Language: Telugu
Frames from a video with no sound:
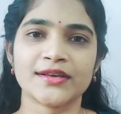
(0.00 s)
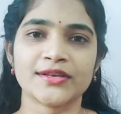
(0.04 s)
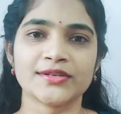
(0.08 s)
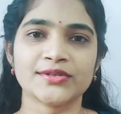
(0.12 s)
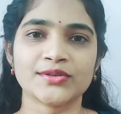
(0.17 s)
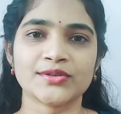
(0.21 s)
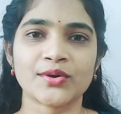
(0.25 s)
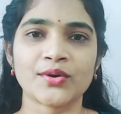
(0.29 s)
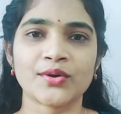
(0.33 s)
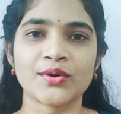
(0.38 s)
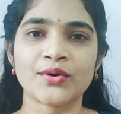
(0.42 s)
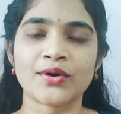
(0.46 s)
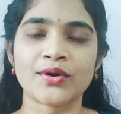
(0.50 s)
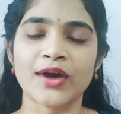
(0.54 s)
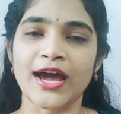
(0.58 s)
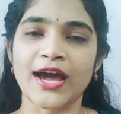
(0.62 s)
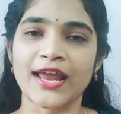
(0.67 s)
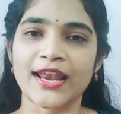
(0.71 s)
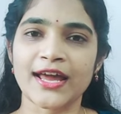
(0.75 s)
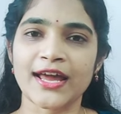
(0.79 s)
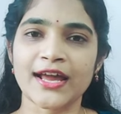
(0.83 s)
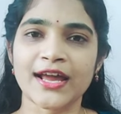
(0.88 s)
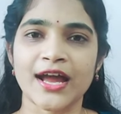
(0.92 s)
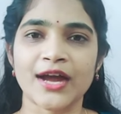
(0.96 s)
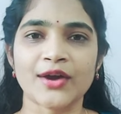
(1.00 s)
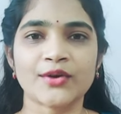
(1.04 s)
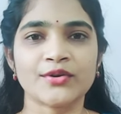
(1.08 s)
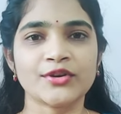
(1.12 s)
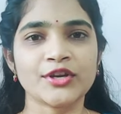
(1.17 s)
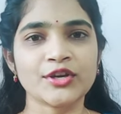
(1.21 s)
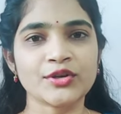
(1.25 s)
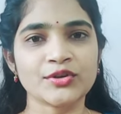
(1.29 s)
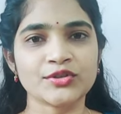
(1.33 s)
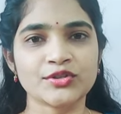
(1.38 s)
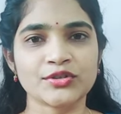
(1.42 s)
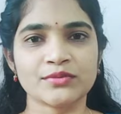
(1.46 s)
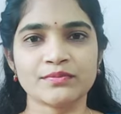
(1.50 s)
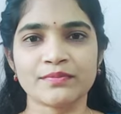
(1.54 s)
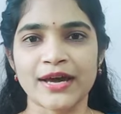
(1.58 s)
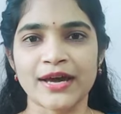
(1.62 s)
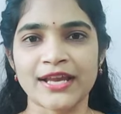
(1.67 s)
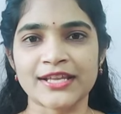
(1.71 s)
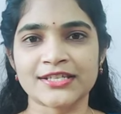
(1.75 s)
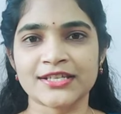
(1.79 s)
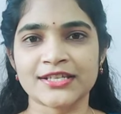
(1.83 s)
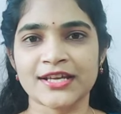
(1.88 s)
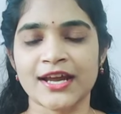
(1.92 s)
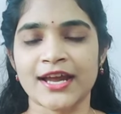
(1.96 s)
సో అలా కాకుండా కొంచెం
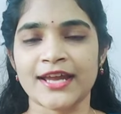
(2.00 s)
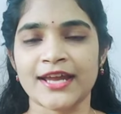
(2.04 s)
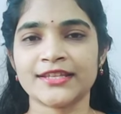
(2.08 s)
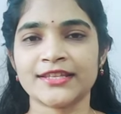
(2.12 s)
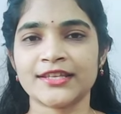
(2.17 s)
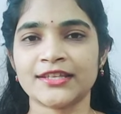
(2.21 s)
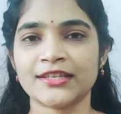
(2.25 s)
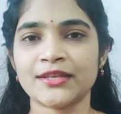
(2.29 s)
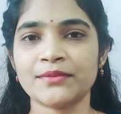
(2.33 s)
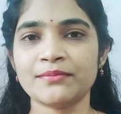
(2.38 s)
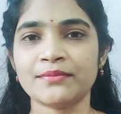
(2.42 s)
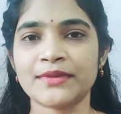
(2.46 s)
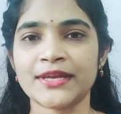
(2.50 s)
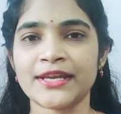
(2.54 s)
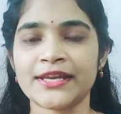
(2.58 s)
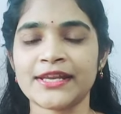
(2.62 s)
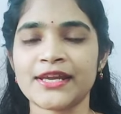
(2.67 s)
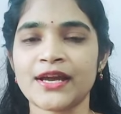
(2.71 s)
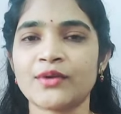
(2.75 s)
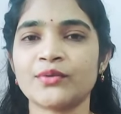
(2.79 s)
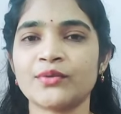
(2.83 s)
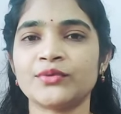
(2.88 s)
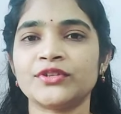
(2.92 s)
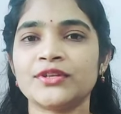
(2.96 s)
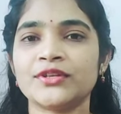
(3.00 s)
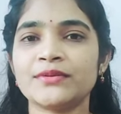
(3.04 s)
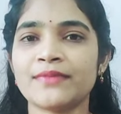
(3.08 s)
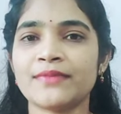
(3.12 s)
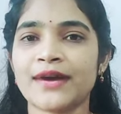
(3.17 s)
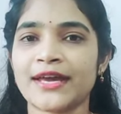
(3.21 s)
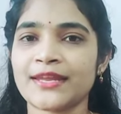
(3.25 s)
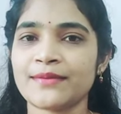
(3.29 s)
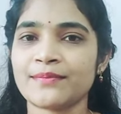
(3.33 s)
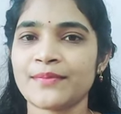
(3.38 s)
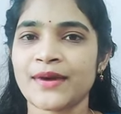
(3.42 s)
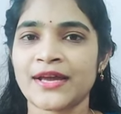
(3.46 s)
పల్చగా ఇదైతే మీడియం ఉంది మరీ